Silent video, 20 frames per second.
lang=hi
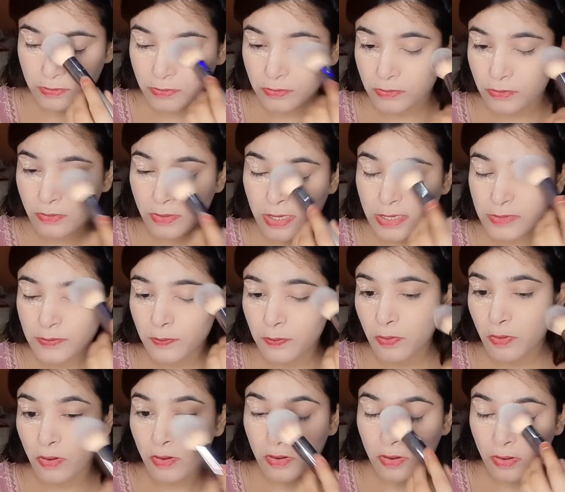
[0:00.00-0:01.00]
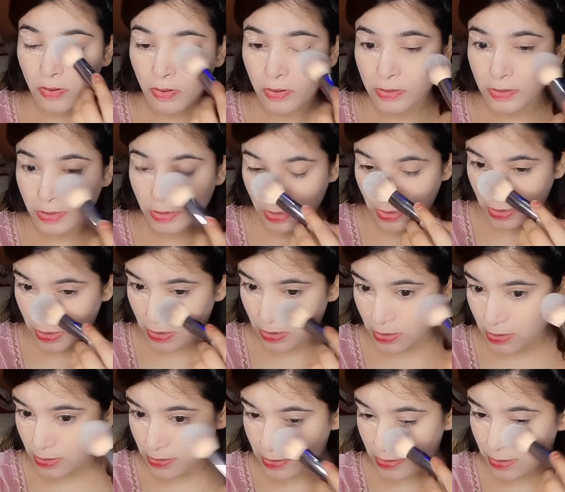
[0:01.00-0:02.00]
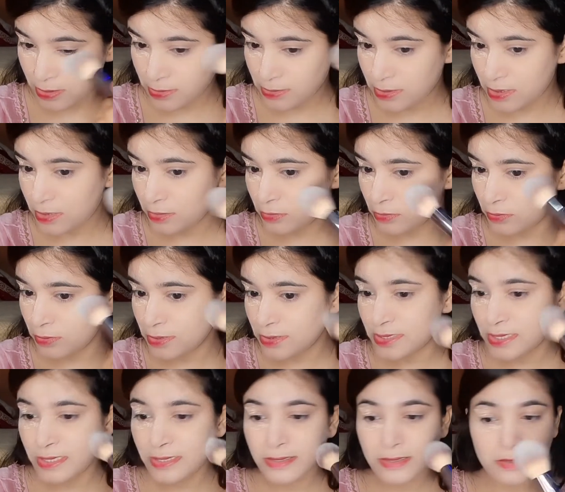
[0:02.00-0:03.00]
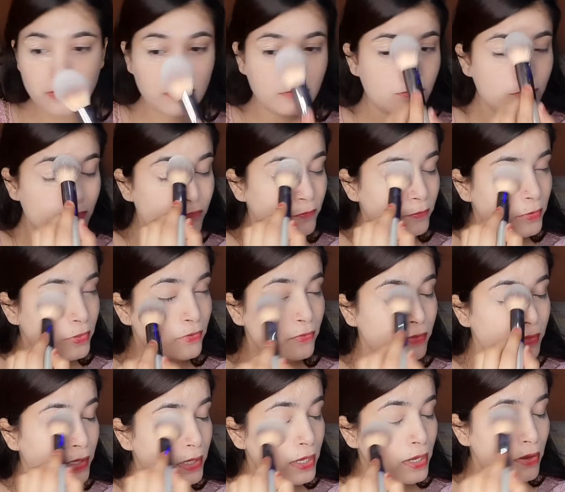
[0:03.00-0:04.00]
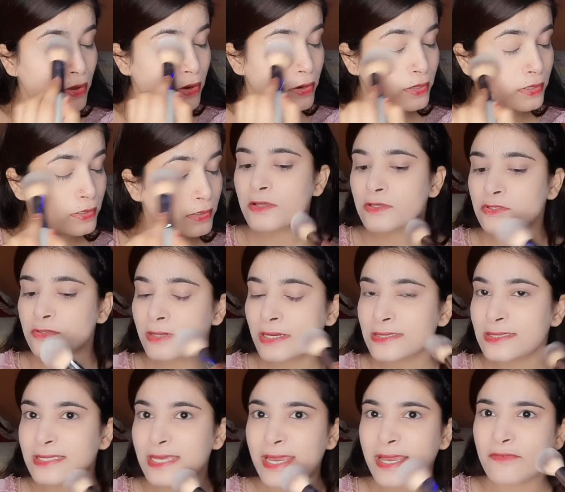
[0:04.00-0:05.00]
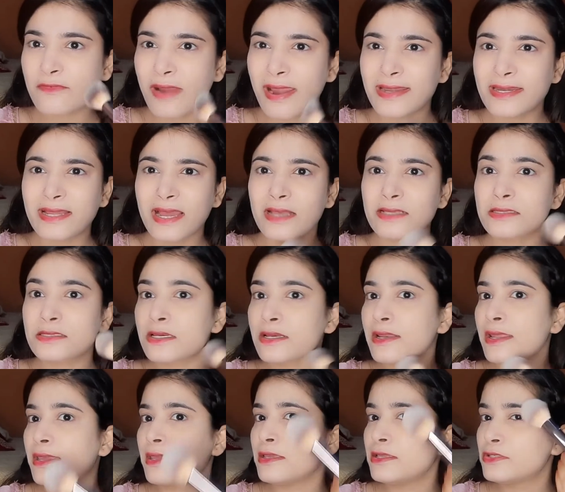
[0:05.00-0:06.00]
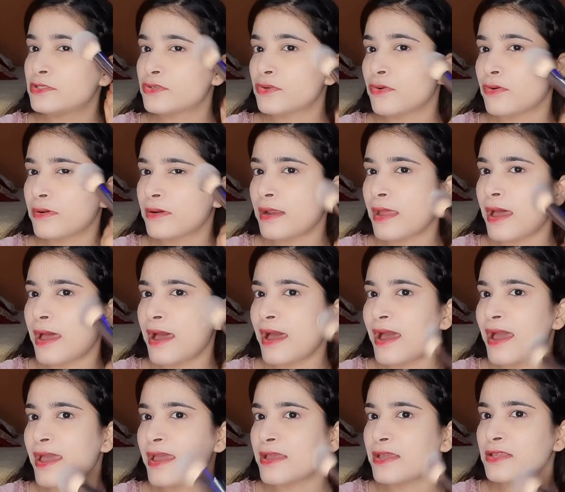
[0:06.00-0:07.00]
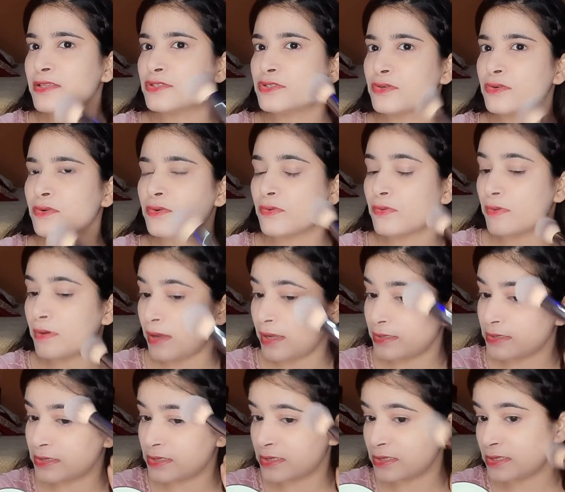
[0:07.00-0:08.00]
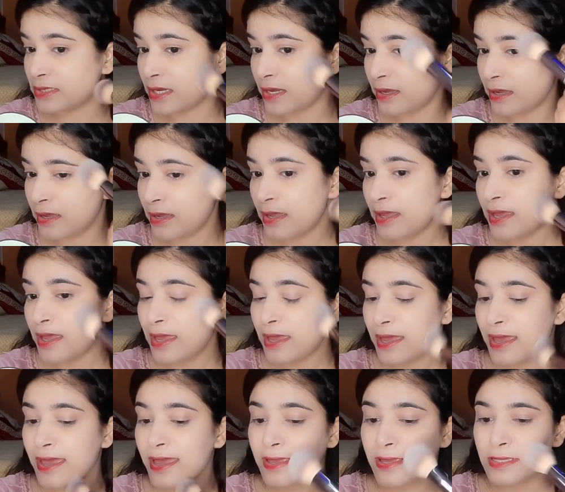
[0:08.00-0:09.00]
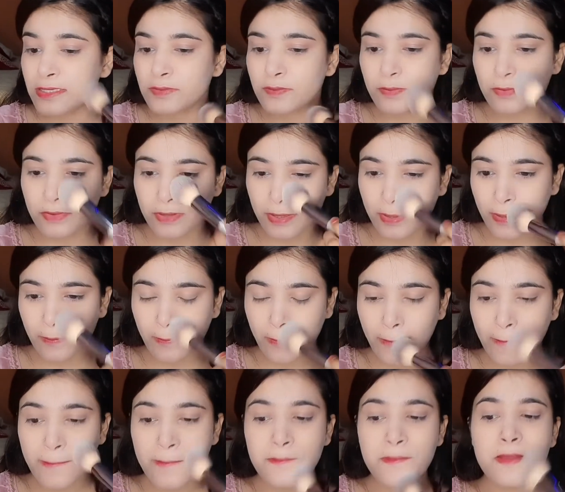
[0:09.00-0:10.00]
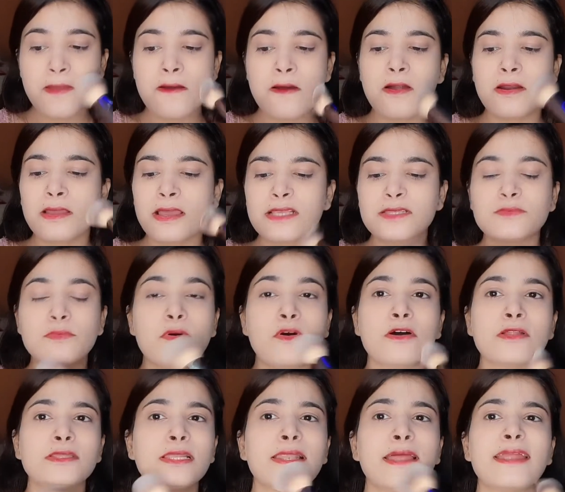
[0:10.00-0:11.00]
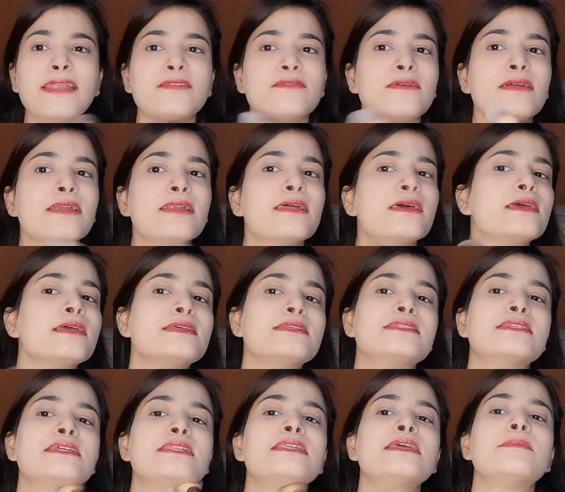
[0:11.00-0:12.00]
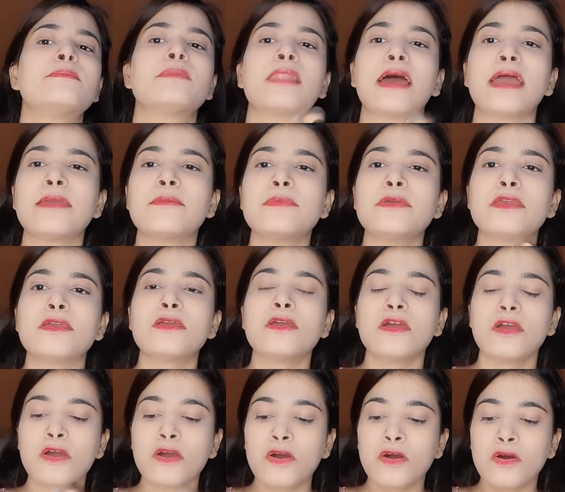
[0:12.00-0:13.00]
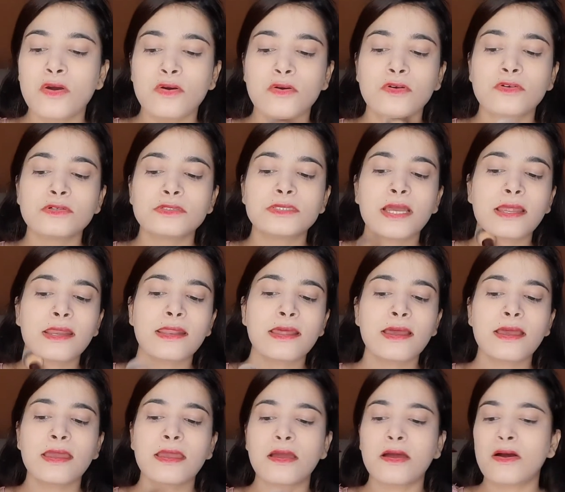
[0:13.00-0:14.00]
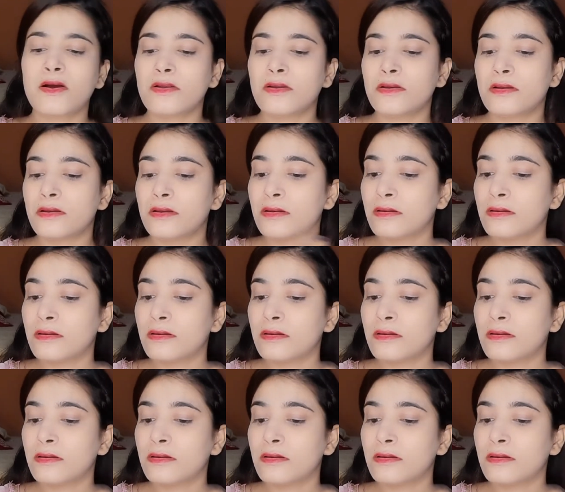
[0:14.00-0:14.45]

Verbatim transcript: सो so गैस बहुत ही अगर देखा जाए तो इजीली ये रिमूव भी हो गया और सो so गैस ये एक वाइट कास्ट नहीं छोड़ रहा है जो अच्छा है इस प्रोडक्ट के बारे में और गैस बहुत ही लाइट वेट है इजीली अप्लाई भी हो जा रहा है और